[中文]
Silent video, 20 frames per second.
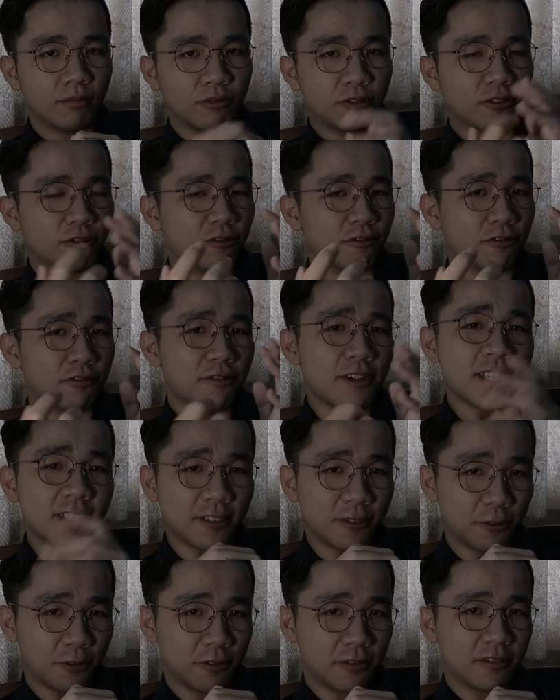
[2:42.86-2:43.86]
不是说
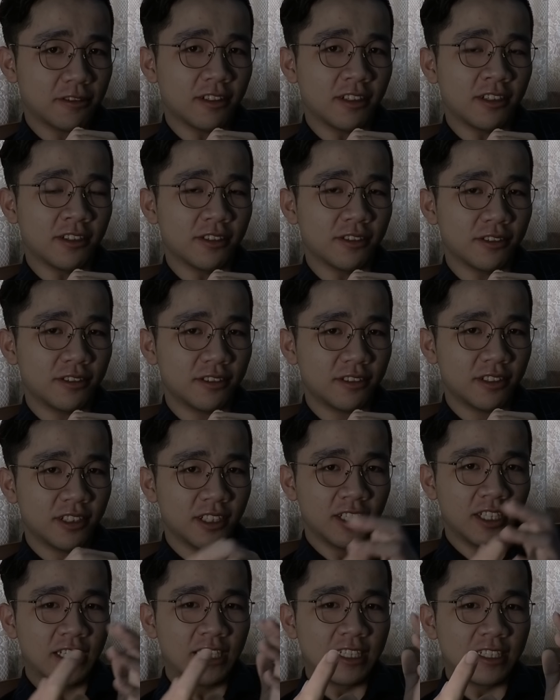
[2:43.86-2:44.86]
愿意去学了，就是
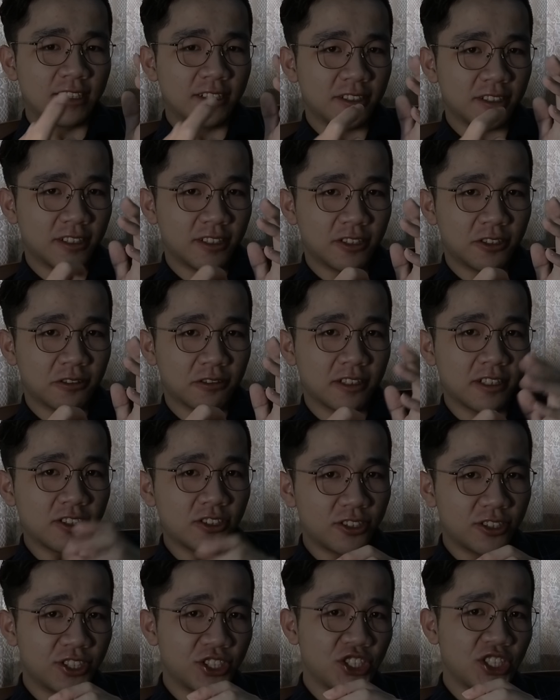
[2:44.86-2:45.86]
一个首
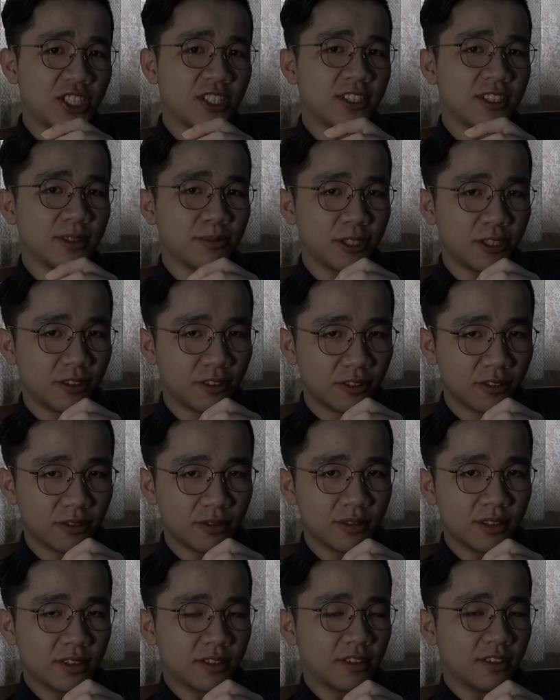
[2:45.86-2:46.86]
先是信里边的
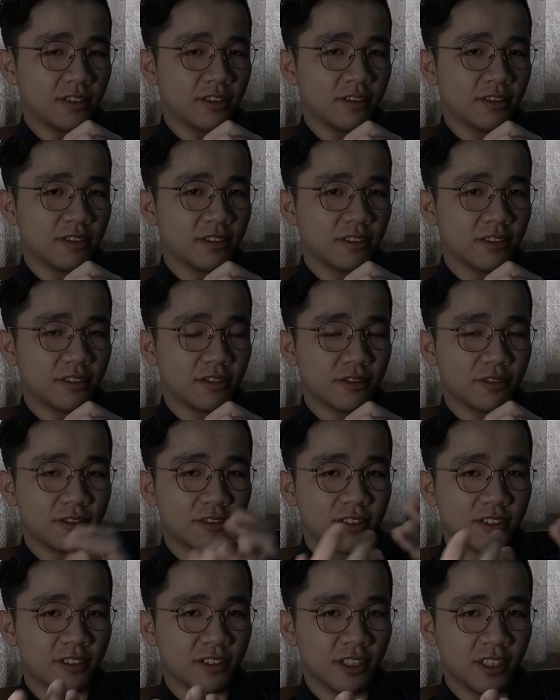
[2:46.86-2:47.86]
东西，就
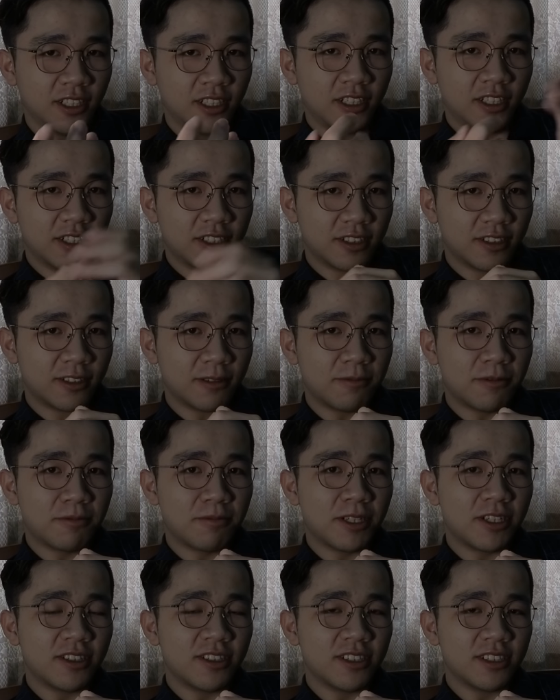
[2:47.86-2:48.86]
是是根本
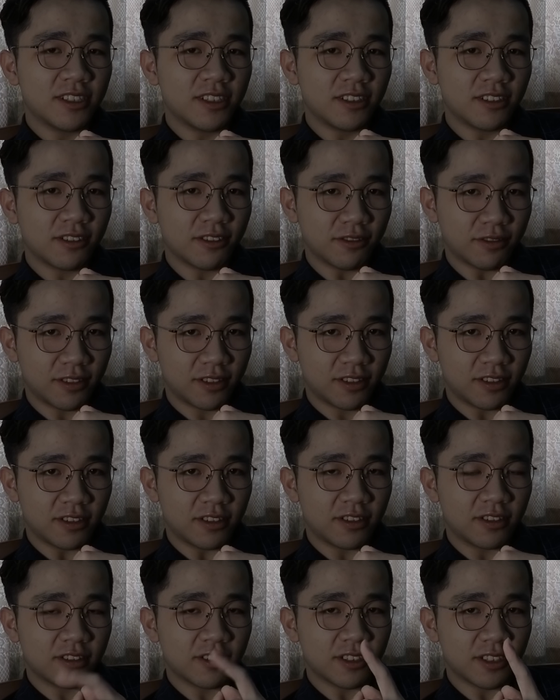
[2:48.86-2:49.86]
没人信的东西，
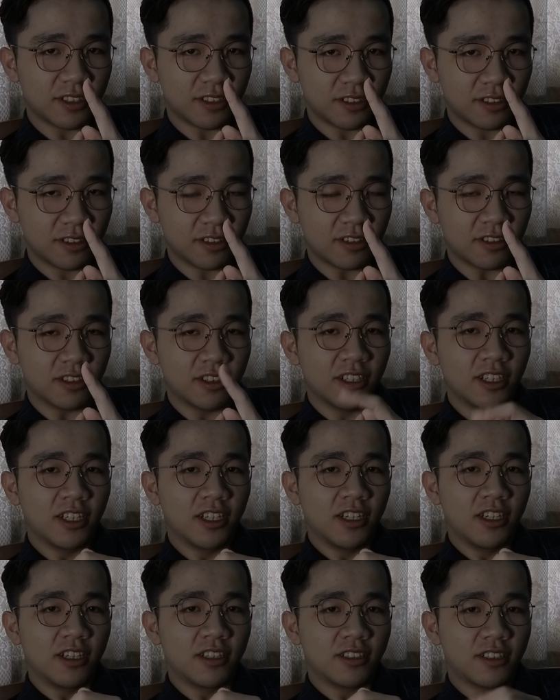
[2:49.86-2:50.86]
这是第一个。
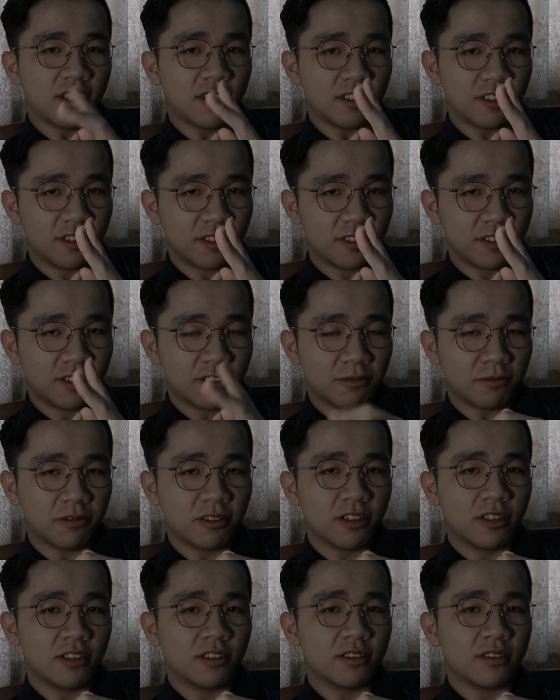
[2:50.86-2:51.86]
第二个是什
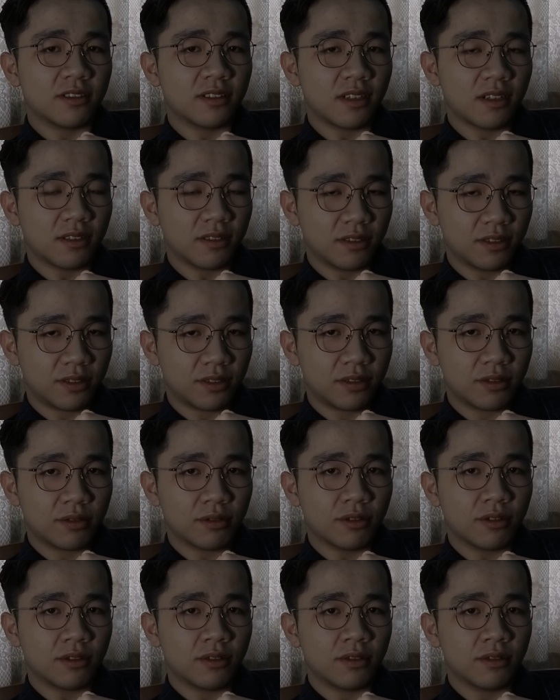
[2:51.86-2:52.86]
么呢？第二个是
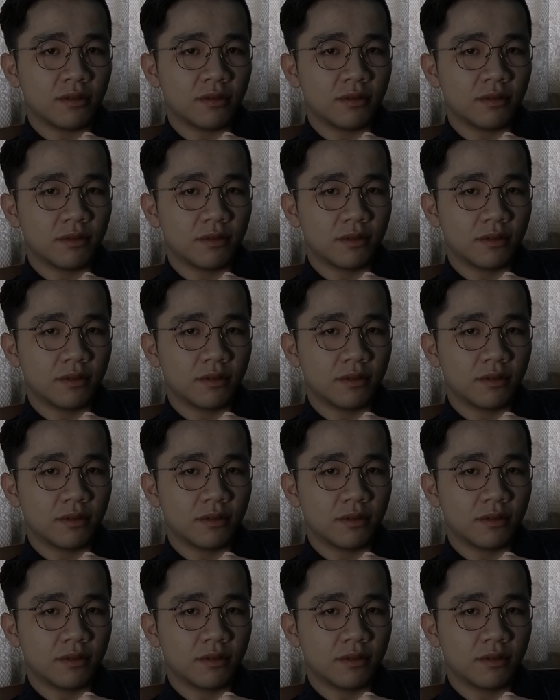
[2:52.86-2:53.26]
说，